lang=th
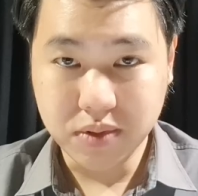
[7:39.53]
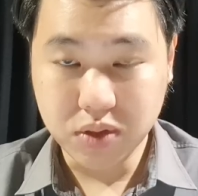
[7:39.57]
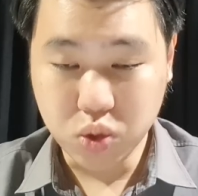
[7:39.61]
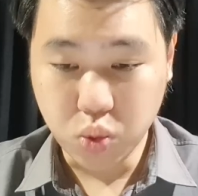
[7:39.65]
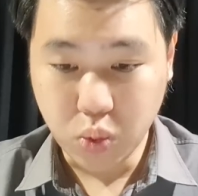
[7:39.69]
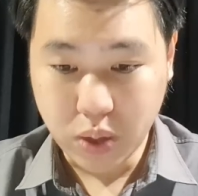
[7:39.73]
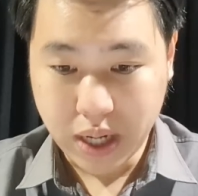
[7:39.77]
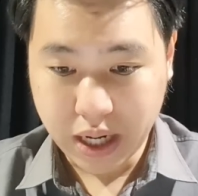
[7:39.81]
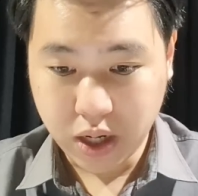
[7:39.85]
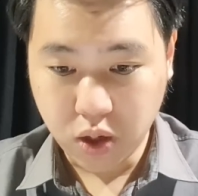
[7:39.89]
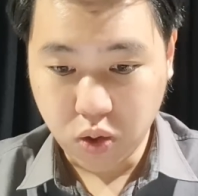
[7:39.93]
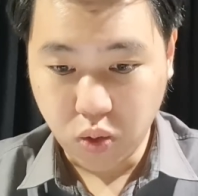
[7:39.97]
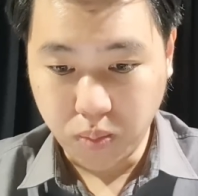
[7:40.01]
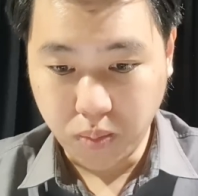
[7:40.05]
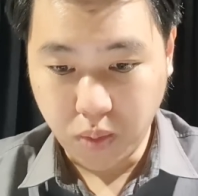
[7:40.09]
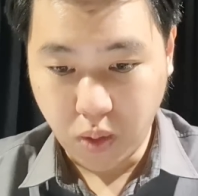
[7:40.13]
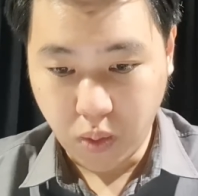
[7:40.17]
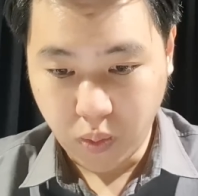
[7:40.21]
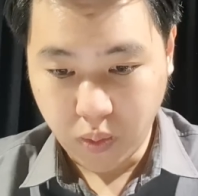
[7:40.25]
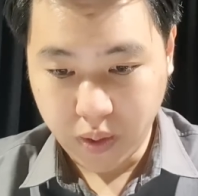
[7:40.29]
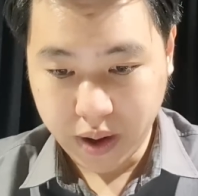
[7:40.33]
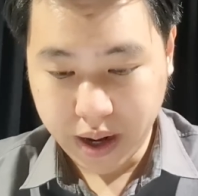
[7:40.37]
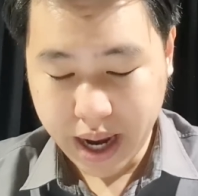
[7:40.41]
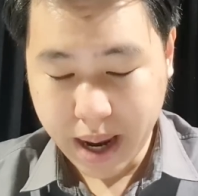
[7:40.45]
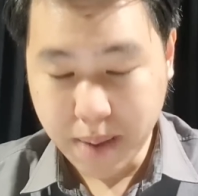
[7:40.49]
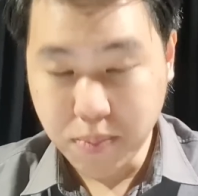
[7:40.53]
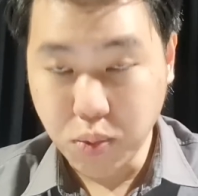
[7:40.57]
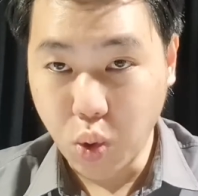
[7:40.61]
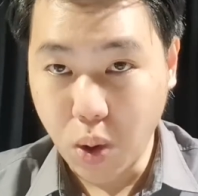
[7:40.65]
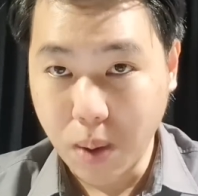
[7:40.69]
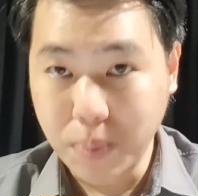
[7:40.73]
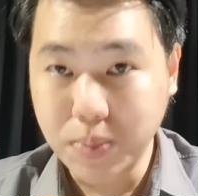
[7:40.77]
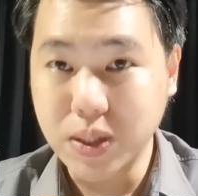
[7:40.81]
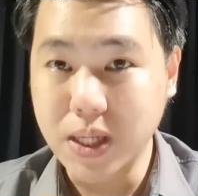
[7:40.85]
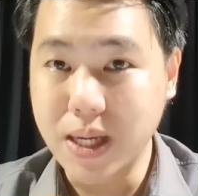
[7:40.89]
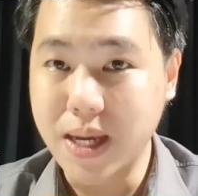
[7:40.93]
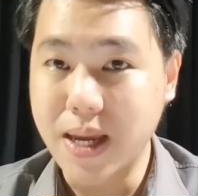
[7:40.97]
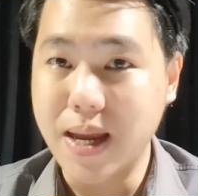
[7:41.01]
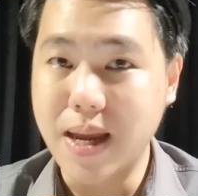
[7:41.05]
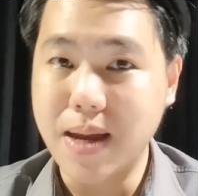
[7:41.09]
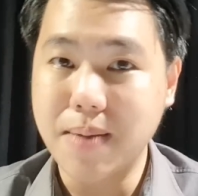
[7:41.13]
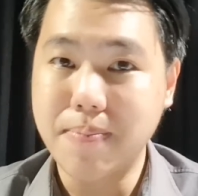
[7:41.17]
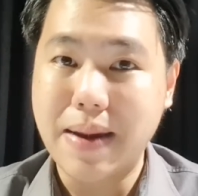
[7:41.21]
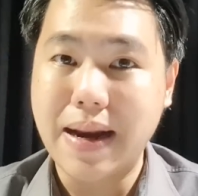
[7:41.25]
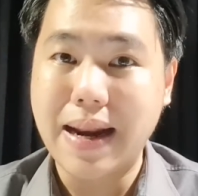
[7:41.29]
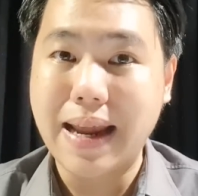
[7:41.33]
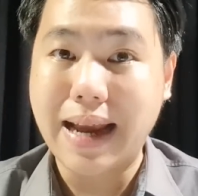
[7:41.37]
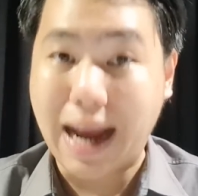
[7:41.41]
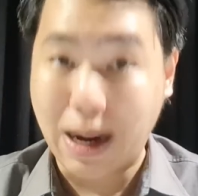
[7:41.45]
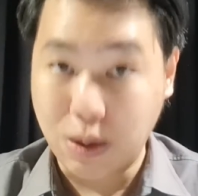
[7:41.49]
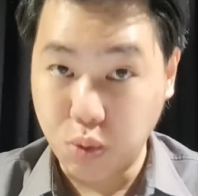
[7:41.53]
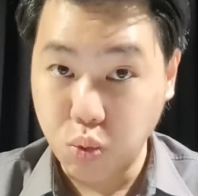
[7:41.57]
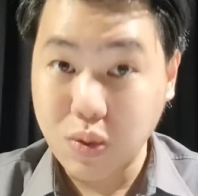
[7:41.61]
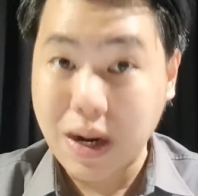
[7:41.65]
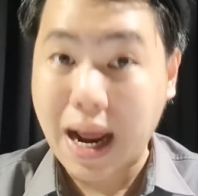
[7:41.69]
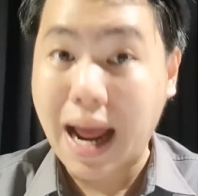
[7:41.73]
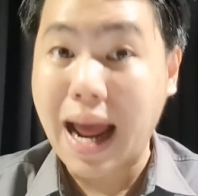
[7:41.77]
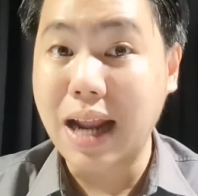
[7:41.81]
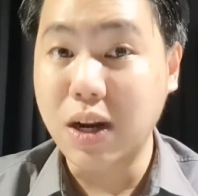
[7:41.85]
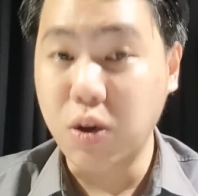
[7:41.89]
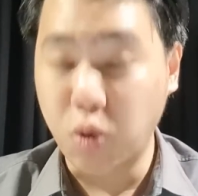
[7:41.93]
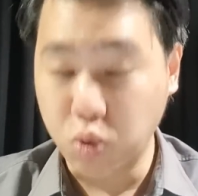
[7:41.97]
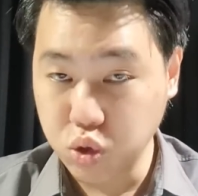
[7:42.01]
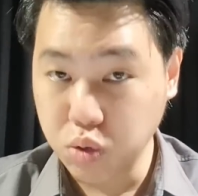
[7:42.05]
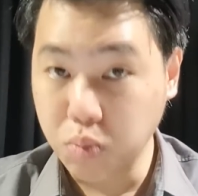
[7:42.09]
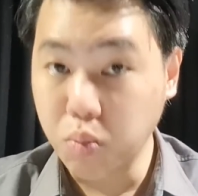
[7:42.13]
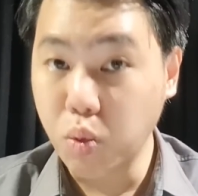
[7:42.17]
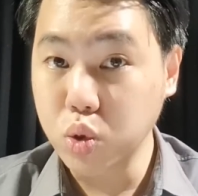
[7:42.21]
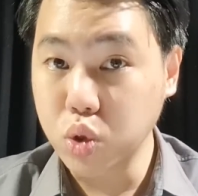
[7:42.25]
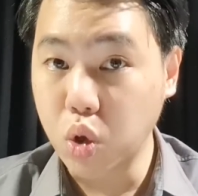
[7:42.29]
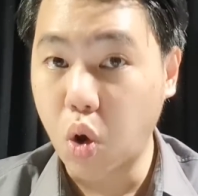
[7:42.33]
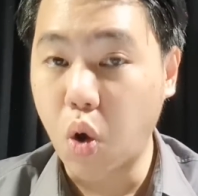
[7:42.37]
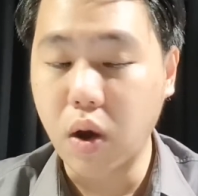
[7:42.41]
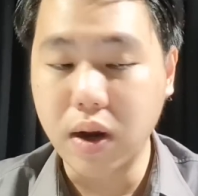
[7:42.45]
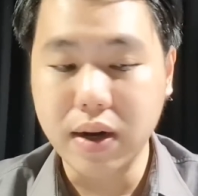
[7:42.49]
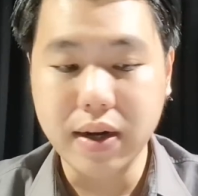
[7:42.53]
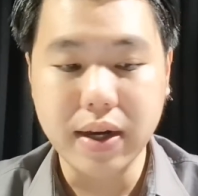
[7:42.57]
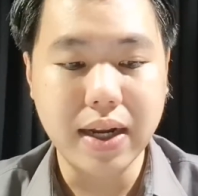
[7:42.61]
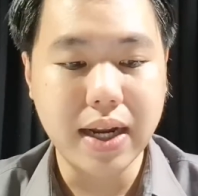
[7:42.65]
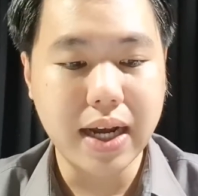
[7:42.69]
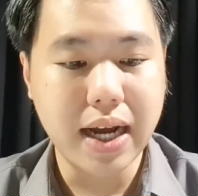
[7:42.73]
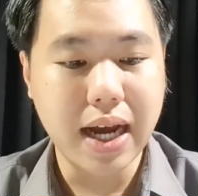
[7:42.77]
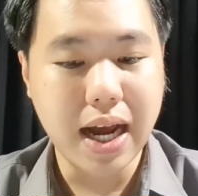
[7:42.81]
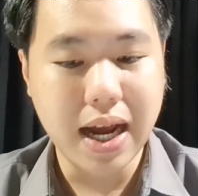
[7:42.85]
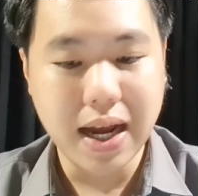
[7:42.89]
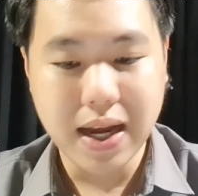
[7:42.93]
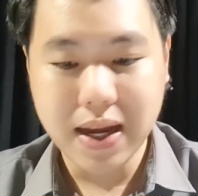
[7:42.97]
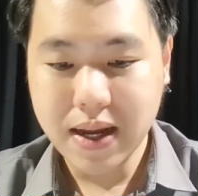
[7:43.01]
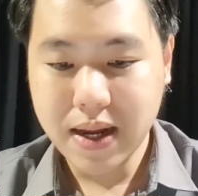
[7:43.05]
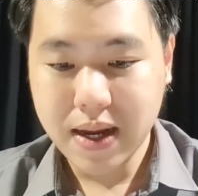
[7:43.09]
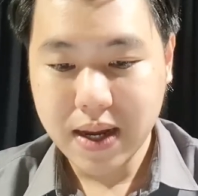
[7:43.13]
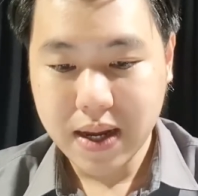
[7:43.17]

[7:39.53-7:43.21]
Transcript: อยู่ในกลุ่มของ เอ็ม ยู เอฟ ซี เป็นเลขานุการของสโมสรเลยนะฮะ